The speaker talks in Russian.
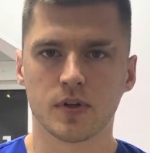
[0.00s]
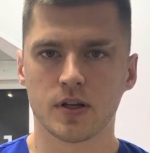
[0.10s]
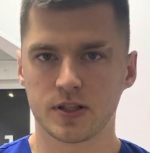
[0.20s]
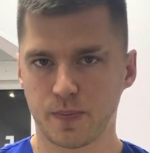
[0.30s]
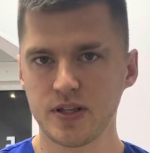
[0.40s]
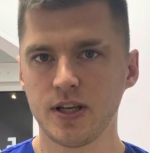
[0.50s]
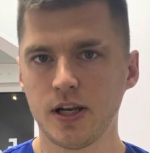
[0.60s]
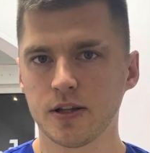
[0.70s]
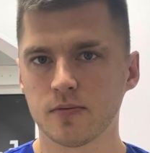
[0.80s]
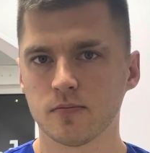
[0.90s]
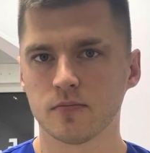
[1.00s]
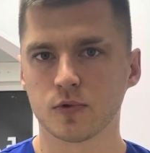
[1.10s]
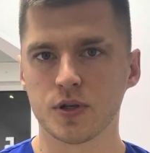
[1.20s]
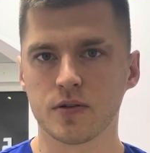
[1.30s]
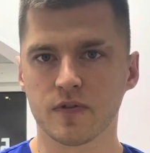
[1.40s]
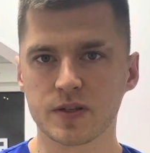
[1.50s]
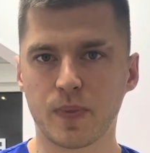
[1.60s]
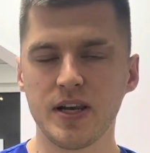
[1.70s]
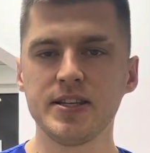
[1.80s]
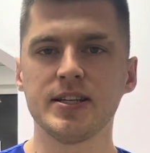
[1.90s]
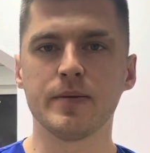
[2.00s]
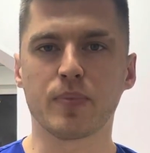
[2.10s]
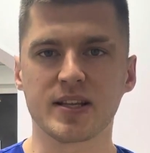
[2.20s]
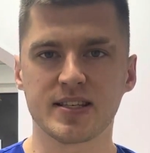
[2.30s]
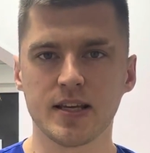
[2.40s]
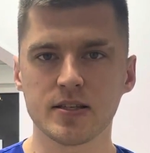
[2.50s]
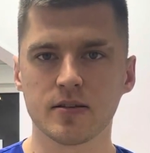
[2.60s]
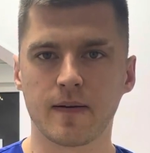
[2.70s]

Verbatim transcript: Спондилит. То есть воспалительный процесс,